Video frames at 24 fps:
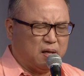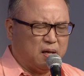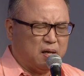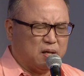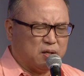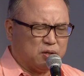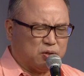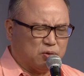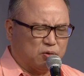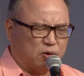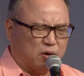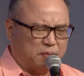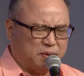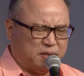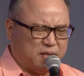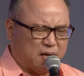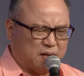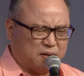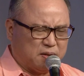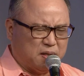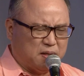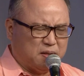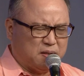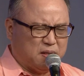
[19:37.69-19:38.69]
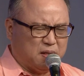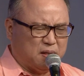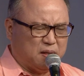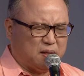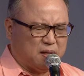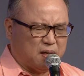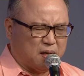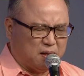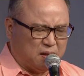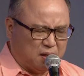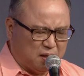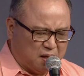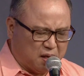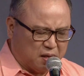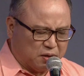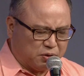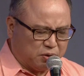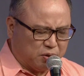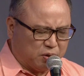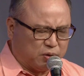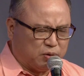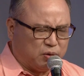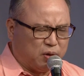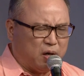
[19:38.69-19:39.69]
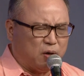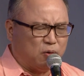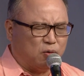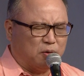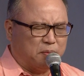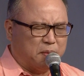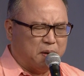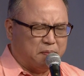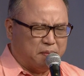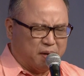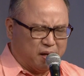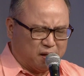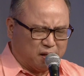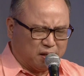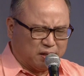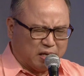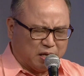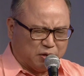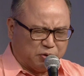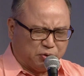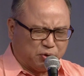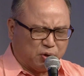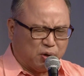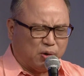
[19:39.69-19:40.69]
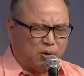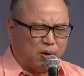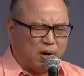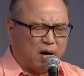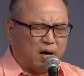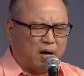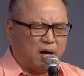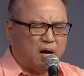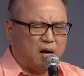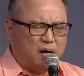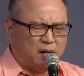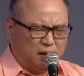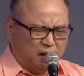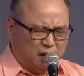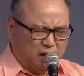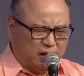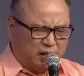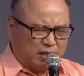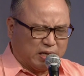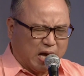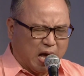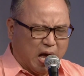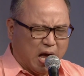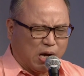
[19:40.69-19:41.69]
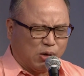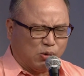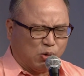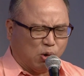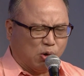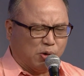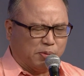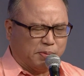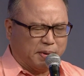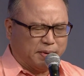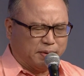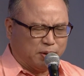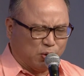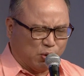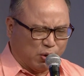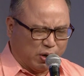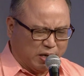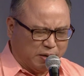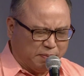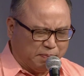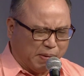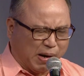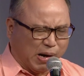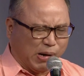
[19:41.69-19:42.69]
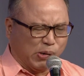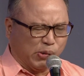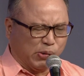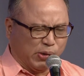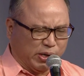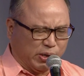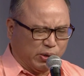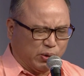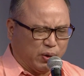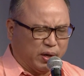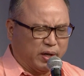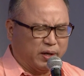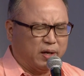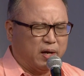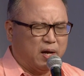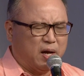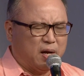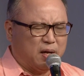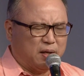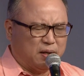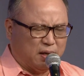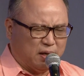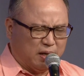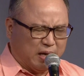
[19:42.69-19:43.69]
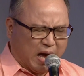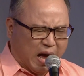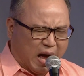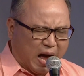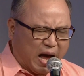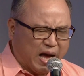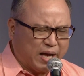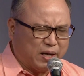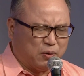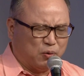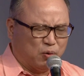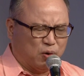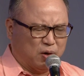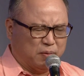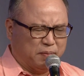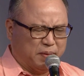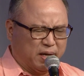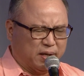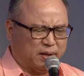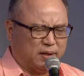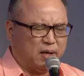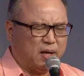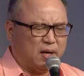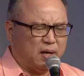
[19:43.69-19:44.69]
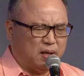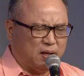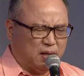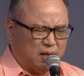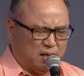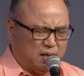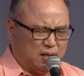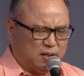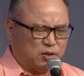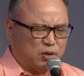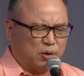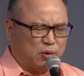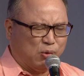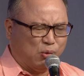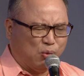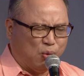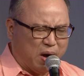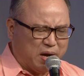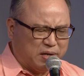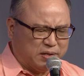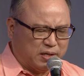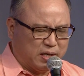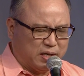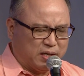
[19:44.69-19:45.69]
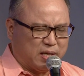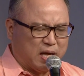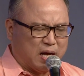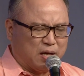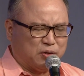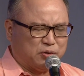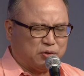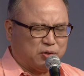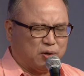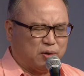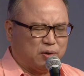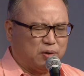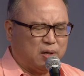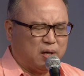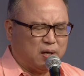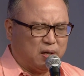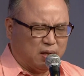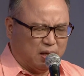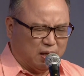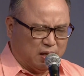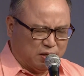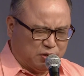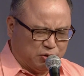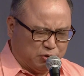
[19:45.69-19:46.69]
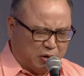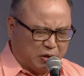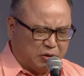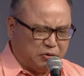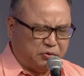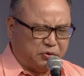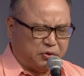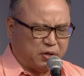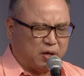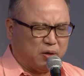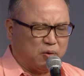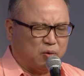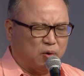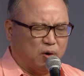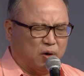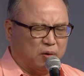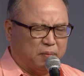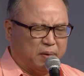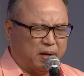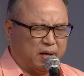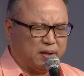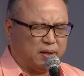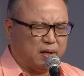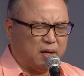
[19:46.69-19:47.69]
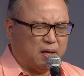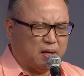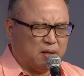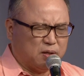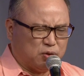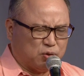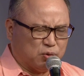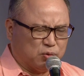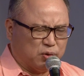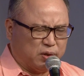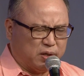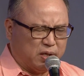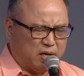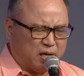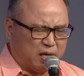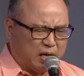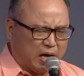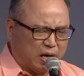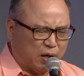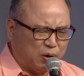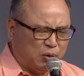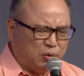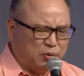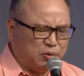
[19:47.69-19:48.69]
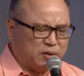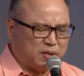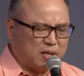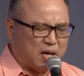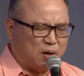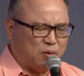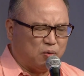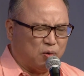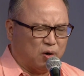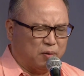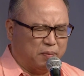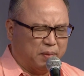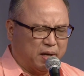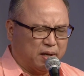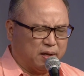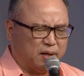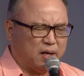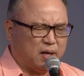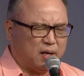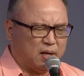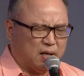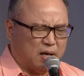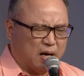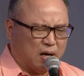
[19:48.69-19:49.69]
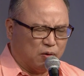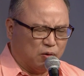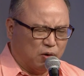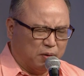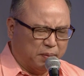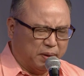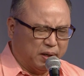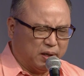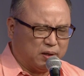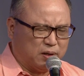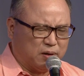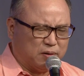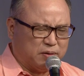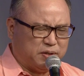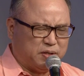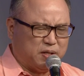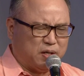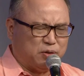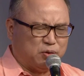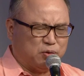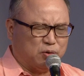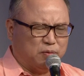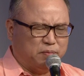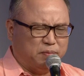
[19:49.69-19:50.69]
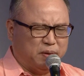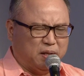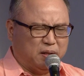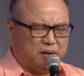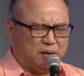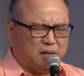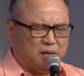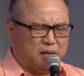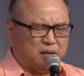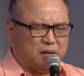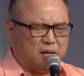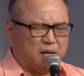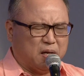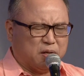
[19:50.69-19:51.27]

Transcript: 主，我们相信今天你也是对我们每一个人来说话。你看我们为宝为贵，你爱我们，你从万人当中你拣选我们。主，你也来呼召我们，让我们能够进入命定。